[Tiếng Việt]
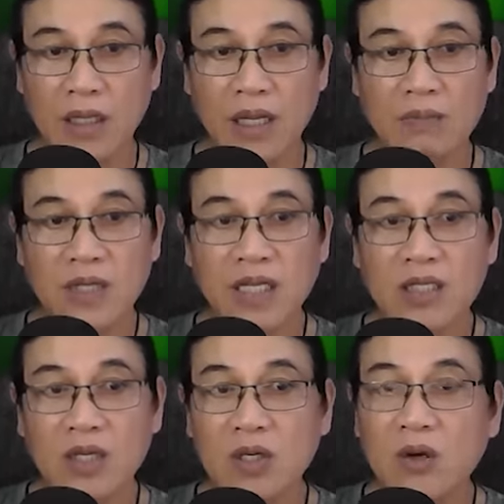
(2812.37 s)
Em thấy
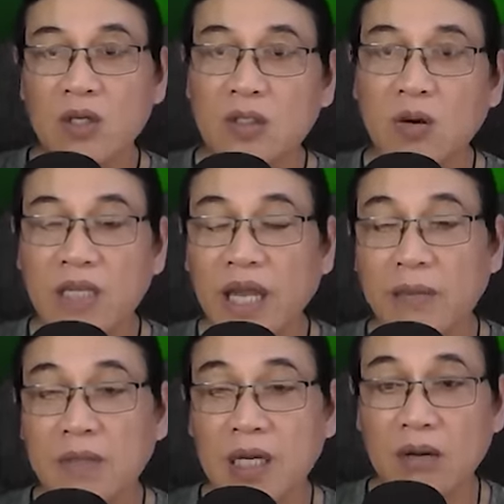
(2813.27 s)
chị có đối tốt với
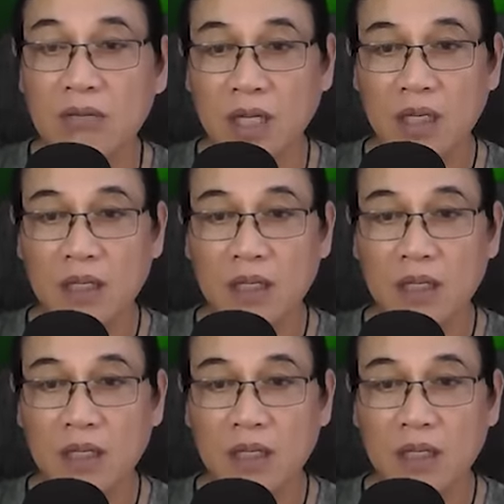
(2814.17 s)
em không?